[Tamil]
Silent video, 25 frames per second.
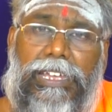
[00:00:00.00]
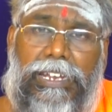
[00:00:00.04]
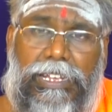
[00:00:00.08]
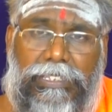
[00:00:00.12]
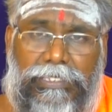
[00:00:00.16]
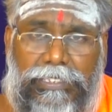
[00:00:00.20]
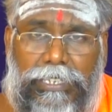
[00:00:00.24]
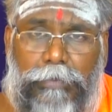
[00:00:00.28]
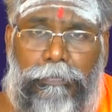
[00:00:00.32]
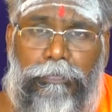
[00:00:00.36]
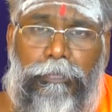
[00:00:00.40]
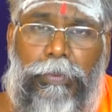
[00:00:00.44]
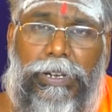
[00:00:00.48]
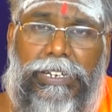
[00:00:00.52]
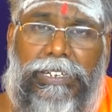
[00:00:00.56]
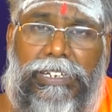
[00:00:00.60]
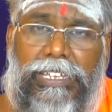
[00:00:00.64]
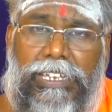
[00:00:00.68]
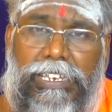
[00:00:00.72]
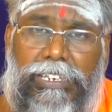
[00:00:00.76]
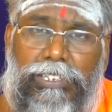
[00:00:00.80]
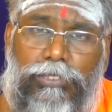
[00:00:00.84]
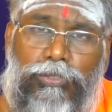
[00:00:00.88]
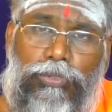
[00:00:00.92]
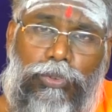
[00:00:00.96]

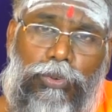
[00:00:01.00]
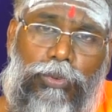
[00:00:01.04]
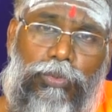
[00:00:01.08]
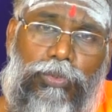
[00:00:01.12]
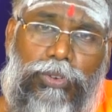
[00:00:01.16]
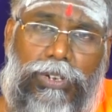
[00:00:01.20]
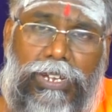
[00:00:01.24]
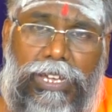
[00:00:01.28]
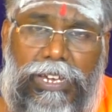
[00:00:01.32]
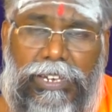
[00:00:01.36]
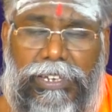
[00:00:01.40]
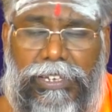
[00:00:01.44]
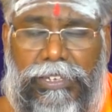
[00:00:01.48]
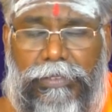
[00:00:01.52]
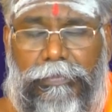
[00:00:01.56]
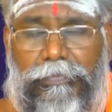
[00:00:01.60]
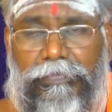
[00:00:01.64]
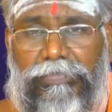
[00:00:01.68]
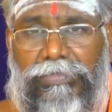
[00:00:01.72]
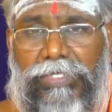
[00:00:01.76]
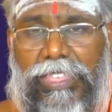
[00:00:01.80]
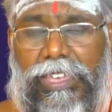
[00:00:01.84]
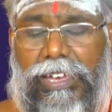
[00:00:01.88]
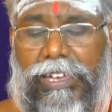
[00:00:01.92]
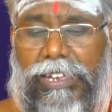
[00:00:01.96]
ரசப்பட்டைன்னு சொல்லுவோம் நாங்கள்
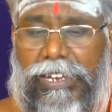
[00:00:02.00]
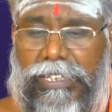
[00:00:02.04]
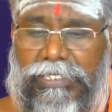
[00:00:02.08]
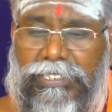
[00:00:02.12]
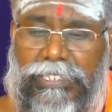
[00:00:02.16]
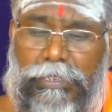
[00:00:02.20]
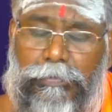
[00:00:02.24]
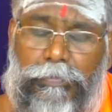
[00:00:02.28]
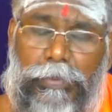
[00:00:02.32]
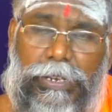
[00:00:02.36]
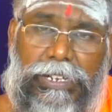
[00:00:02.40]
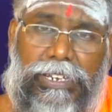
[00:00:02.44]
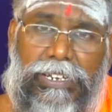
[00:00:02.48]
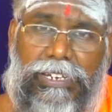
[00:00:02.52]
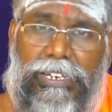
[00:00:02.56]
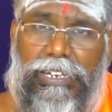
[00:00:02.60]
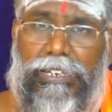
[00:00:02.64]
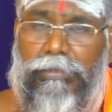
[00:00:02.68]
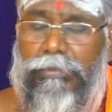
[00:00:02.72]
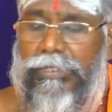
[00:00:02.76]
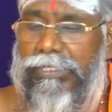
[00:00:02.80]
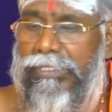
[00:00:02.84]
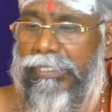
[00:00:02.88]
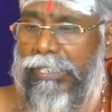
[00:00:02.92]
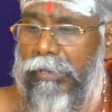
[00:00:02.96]
ரசப்பட்டைன்னா
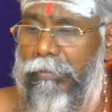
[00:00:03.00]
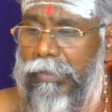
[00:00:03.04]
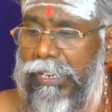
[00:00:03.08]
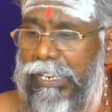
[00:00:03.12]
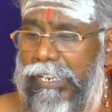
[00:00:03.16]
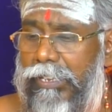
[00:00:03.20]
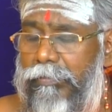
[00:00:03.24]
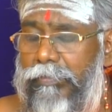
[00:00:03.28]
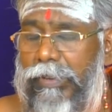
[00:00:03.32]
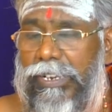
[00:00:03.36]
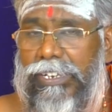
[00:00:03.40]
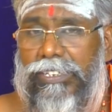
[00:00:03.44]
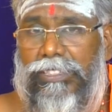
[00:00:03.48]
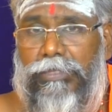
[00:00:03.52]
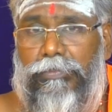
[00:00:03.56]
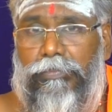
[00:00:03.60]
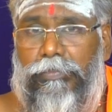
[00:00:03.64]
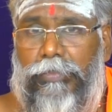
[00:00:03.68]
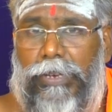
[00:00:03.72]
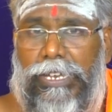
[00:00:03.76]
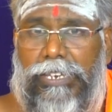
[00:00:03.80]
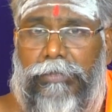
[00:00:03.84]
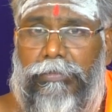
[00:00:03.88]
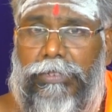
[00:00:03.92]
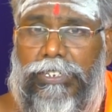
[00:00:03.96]
நம்ம சமையலுக்கு பயன்
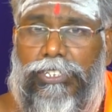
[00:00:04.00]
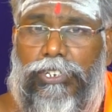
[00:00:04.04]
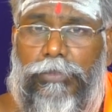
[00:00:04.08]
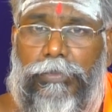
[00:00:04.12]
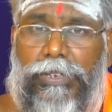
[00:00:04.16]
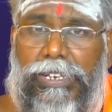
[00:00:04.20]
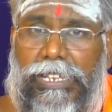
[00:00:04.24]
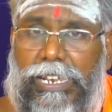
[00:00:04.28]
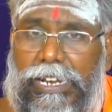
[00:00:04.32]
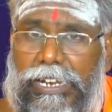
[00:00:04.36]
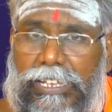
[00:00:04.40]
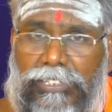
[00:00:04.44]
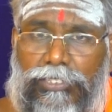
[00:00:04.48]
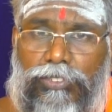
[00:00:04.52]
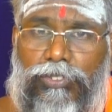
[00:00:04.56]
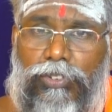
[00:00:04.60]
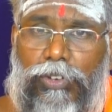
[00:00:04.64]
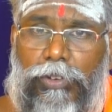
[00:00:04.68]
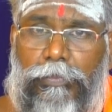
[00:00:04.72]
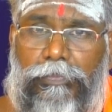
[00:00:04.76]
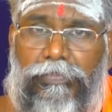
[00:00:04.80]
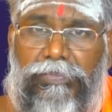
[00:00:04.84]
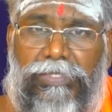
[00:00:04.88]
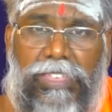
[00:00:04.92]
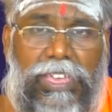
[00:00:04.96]
பயன்படுத்துகிற பாருங்க
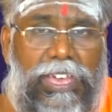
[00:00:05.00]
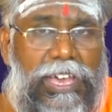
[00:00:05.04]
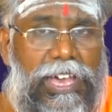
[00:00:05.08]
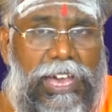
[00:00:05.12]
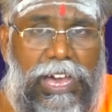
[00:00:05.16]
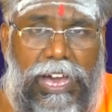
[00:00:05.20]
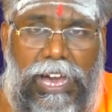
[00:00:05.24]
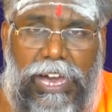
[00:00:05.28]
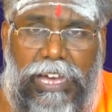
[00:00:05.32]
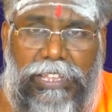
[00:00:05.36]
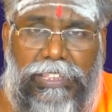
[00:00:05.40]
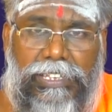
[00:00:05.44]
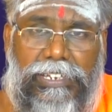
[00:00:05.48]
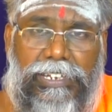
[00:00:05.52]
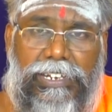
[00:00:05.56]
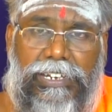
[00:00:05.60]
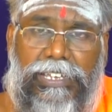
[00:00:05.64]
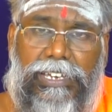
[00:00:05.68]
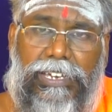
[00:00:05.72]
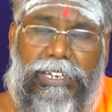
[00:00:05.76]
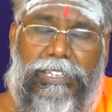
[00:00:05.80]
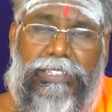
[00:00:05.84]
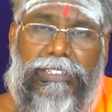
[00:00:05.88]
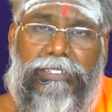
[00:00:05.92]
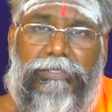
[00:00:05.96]
ரசம் அது
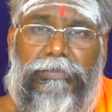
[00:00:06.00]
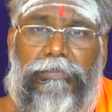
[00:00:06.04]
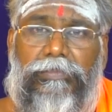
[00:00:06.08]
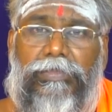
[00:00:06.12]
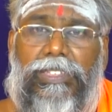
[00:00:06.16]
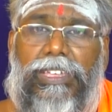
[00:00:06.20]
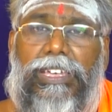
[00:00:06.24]
கிடையாது